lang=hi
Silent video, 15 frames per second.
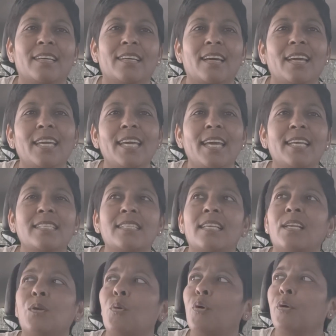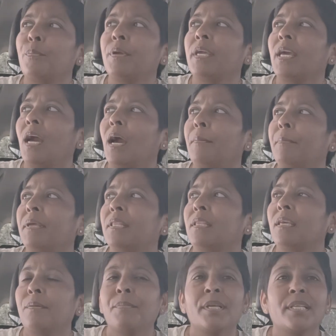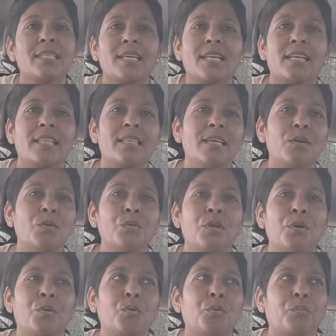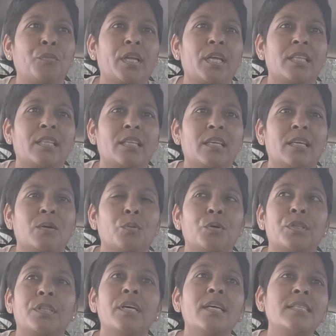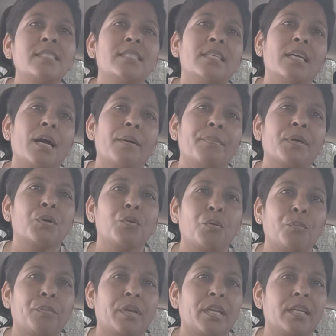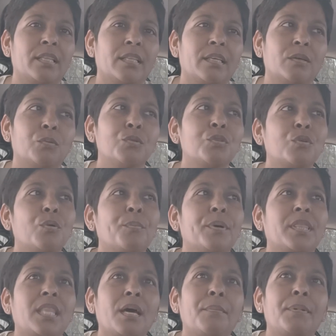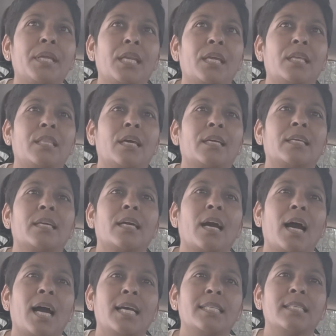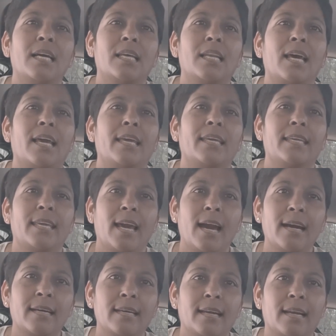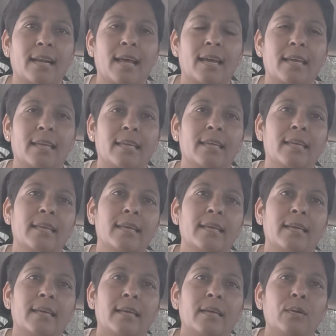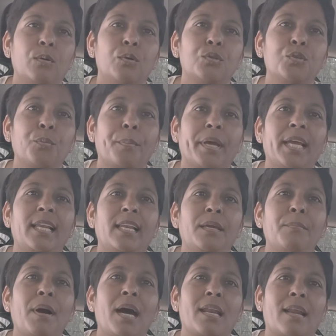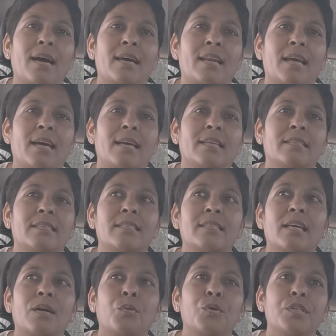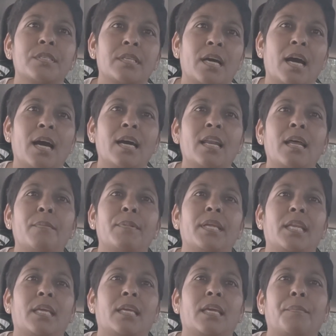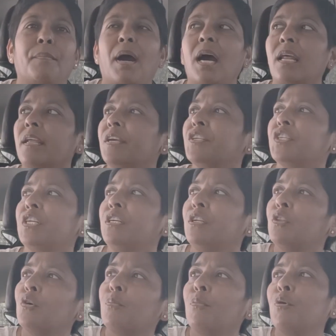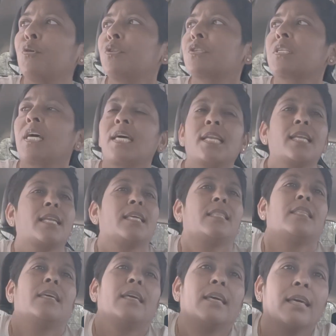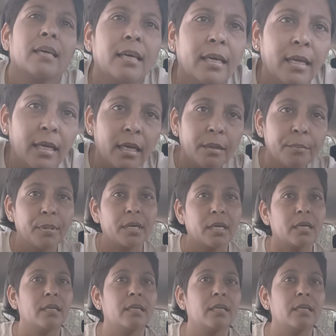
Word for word: कई ऐसे लोग भी यहाँ पे थे बेचारे इधर उधर घूम रहे थे और दस जगह पे घूम रहे थे उसको पता भी नहीं था कि कहाँ जाना है क्या करना है और जो पहली बार आ रहा है जिसका कोई सहारा भी नहीं है बाहर एजेंट तो बहुत सारे रहते हैं पर